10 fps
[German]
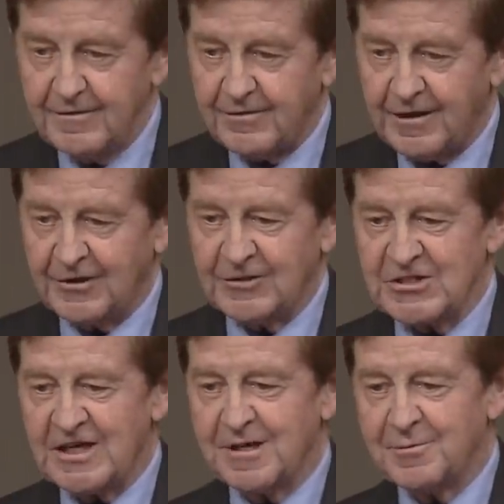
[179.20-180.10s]
Frau
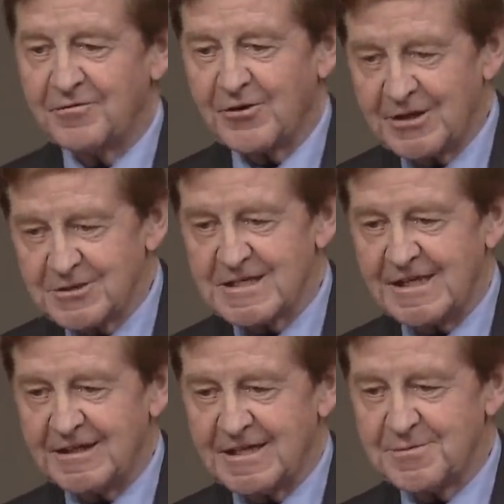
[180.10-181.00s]
Lautenschläger, wir freuen uns
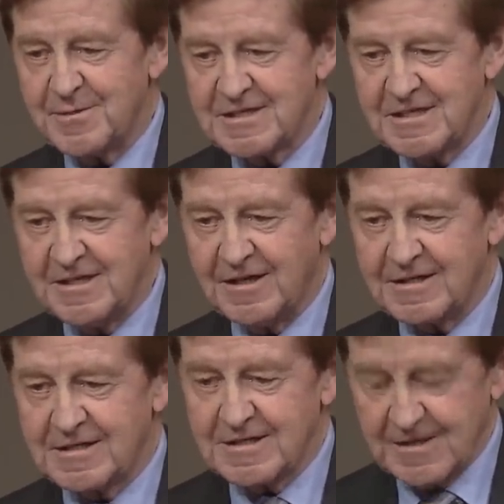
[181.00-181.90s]
sehr, dass wir Sie
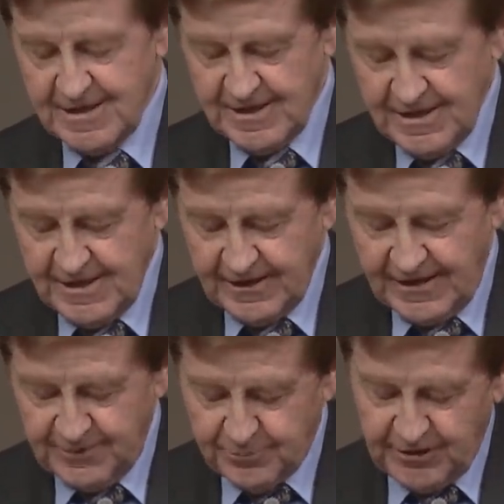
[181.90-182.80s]
als
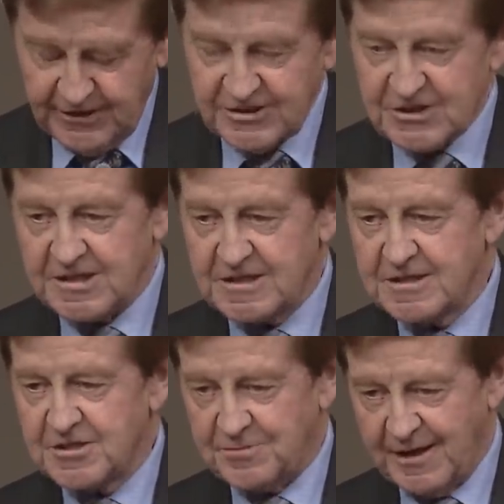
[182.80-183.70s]

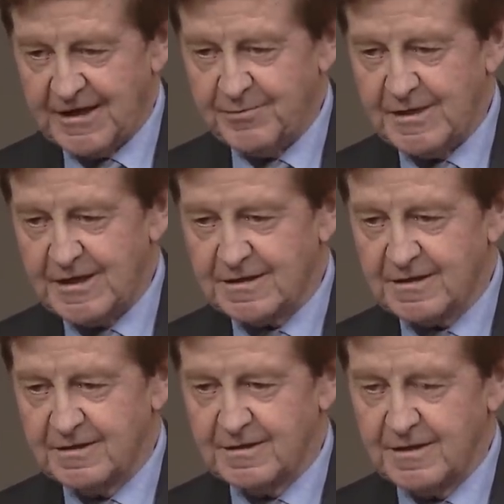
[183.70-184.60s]
geldpolitisches Schwergewicht
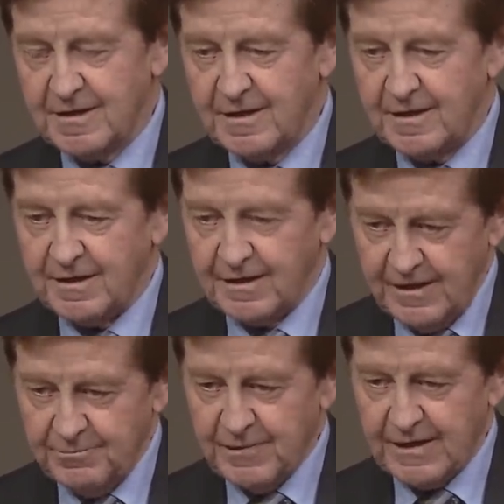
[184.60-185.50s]
im